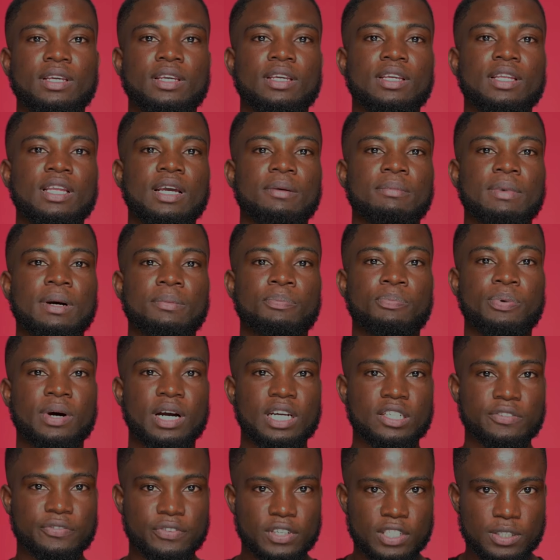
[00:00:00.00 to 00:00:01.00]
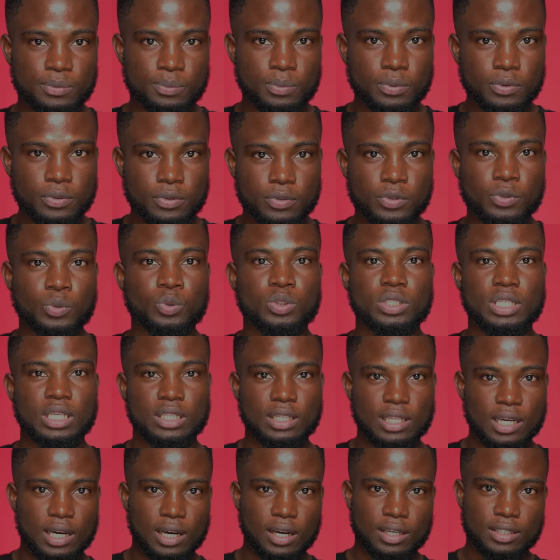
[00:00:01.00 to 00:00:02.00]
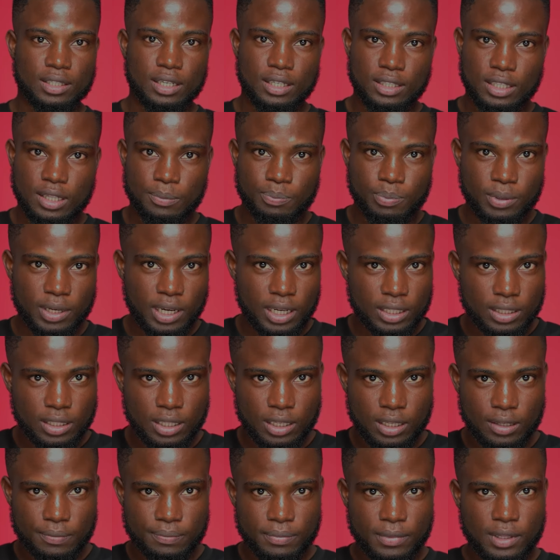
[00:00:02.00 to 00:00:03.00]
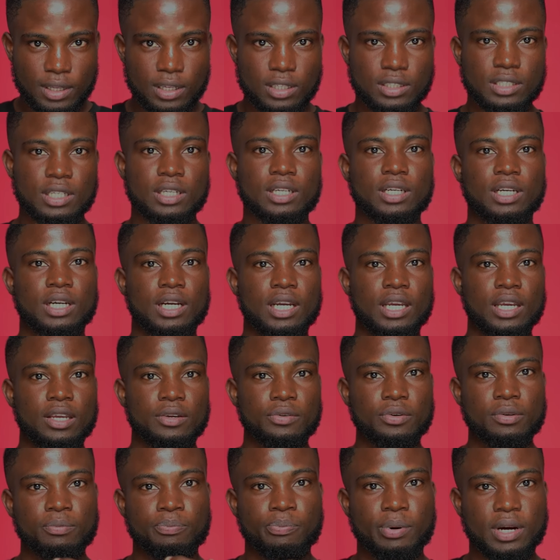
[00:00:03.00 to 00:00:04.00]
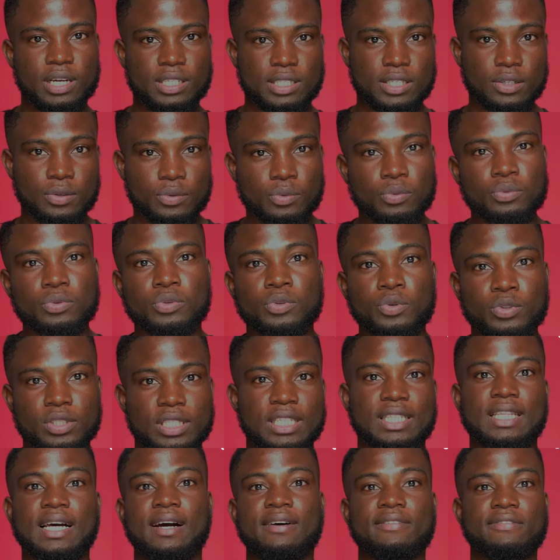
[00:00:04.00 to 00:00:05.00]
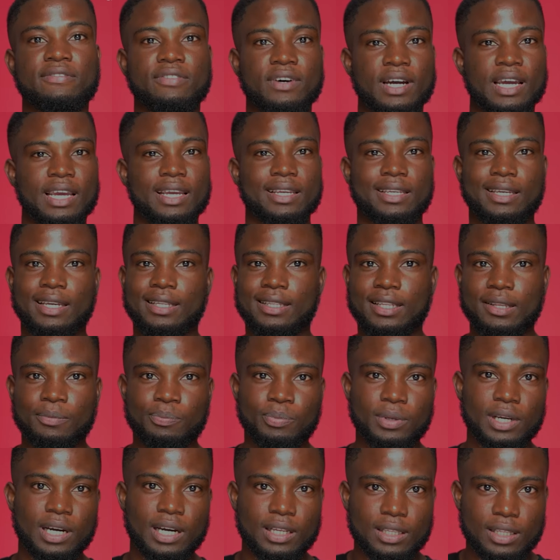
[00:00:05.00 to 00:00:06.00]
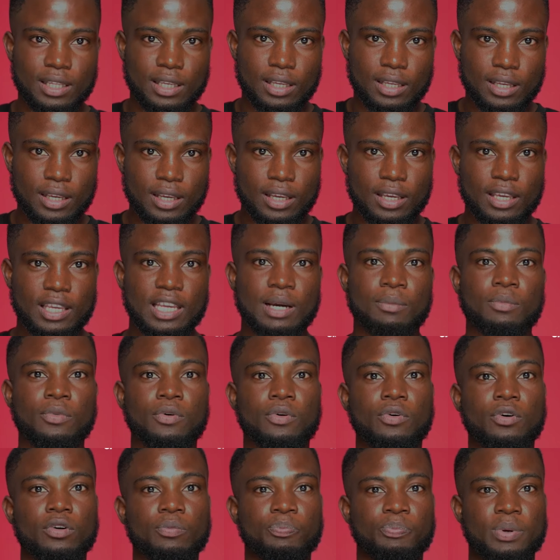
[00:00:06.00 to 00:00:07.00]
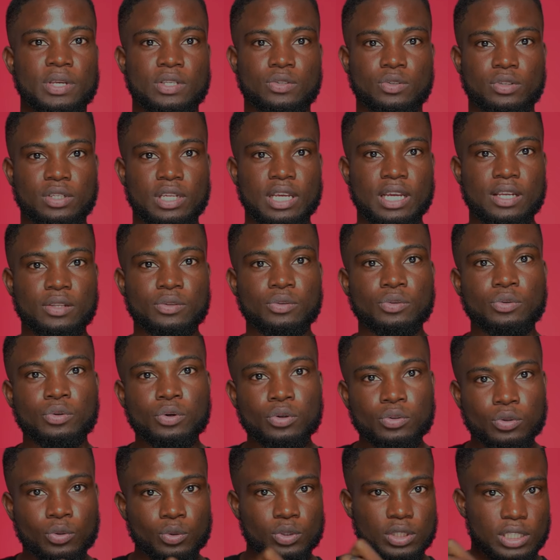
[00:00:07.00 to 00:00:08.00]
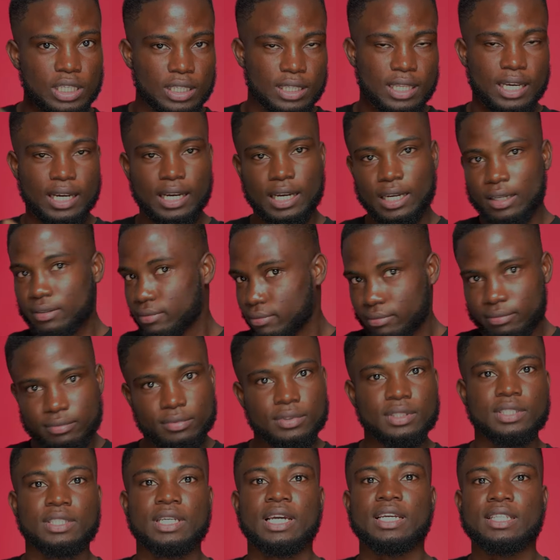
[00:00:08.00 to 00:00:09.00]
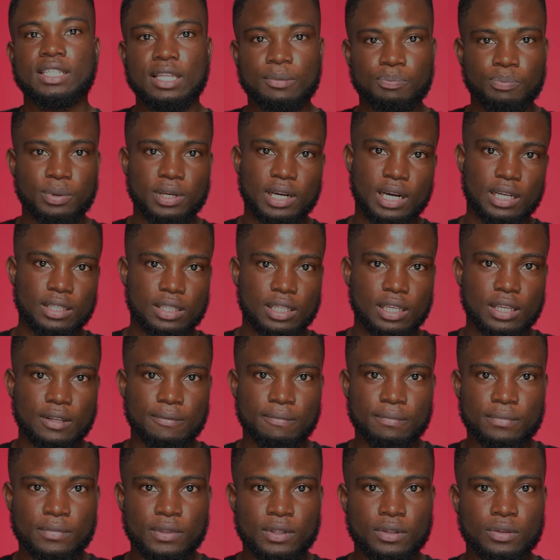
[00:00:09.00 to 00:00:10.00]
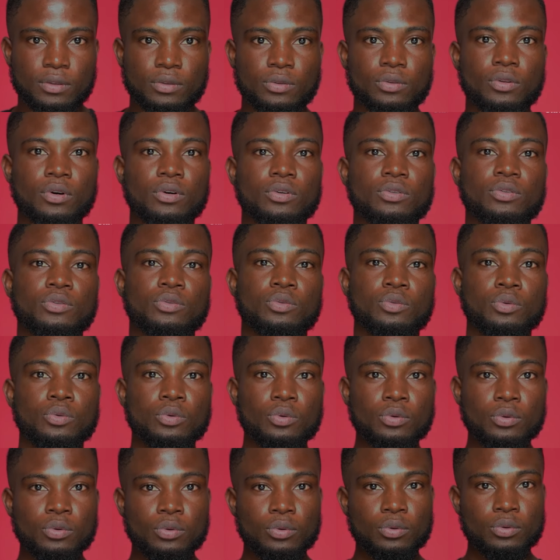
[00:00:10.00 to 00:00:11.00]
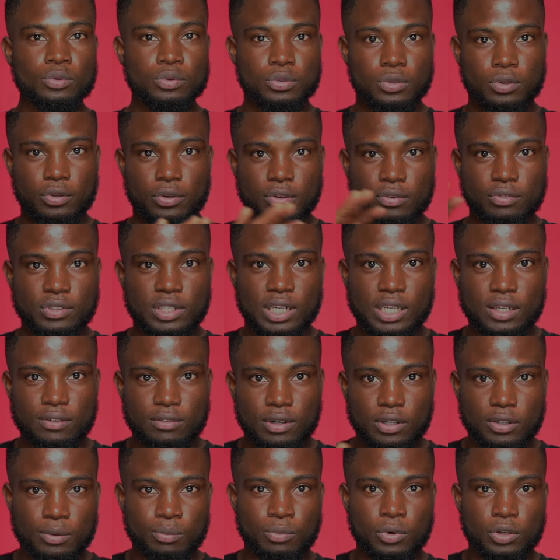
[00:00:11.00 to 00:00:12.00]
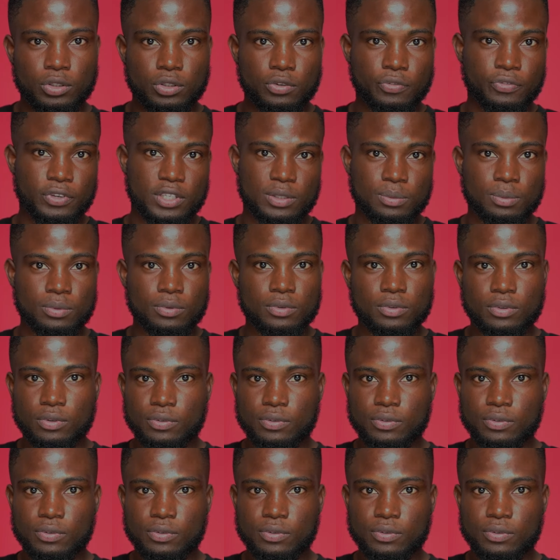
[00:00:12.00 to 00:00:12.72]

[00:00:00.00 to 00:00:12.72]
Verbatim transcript: il y a ma page Facebook Toseta qui a été piratée. J'ai créé une page c'est Tocita vrai qui a été piratée. Il y a mon compte personnel Cita qui a été piraté. Donc tout ce que vous allez voir de moi sur Facebook